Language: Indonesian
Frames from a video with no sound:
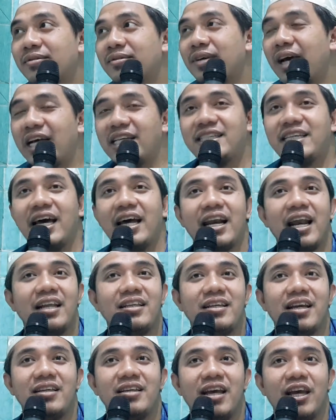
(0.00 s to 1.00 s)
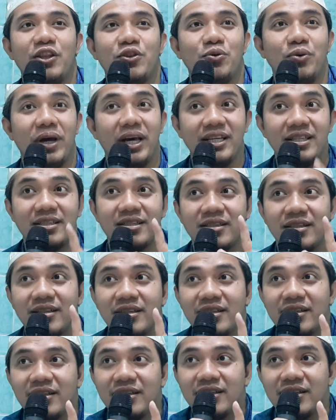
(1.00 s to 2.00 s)
Ajarannya yaitu es
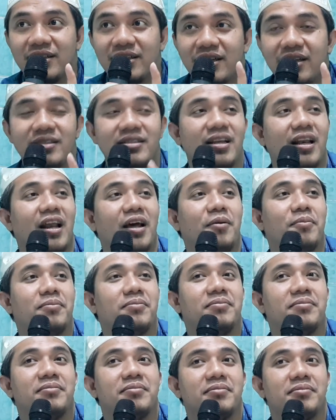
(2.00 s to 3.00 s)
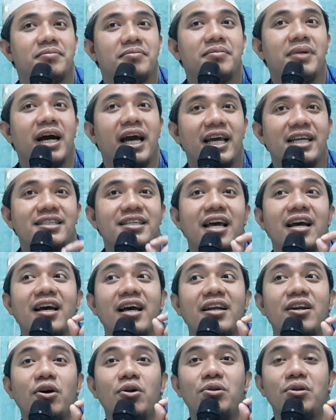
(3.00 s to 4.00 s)
Islam.
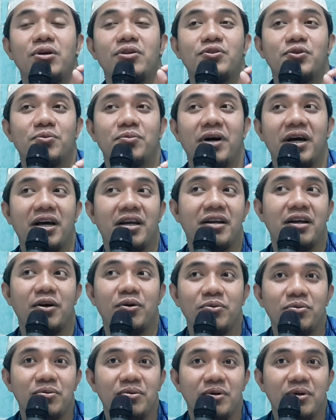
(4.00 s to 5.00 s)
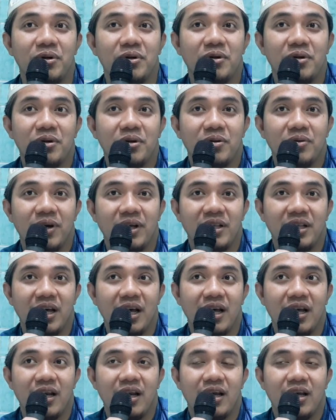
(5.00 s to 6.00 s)
Mengesahkan Allah Subhanahu wa
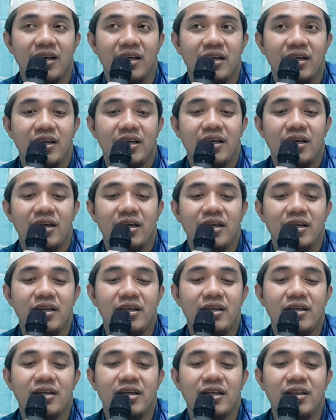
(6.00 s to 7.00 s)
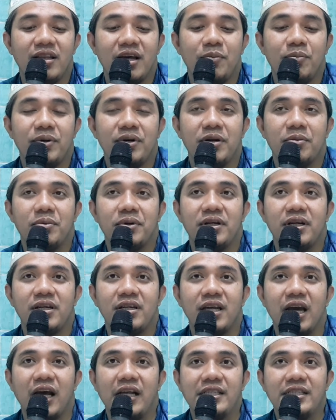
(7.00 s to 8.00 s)
taala. Ini kita benar-benar
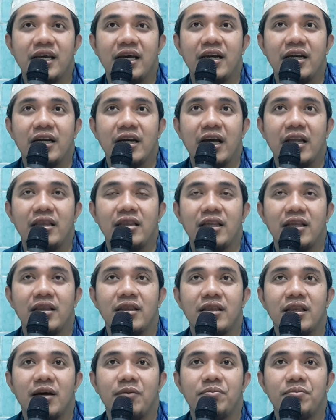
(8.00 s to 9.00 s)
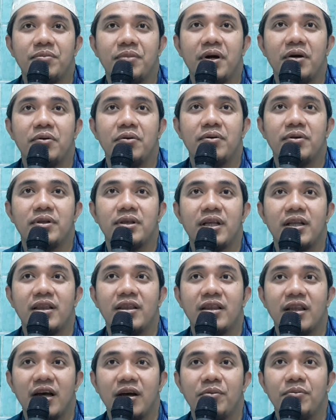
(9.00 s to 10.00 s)
diajarkan tentang bahwa,
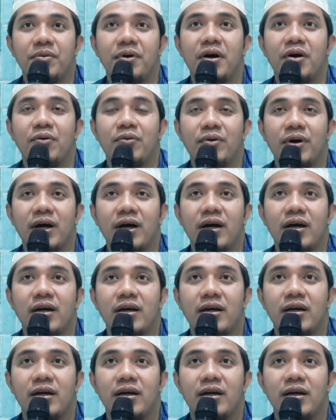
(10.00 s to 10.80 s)
tentang bahwa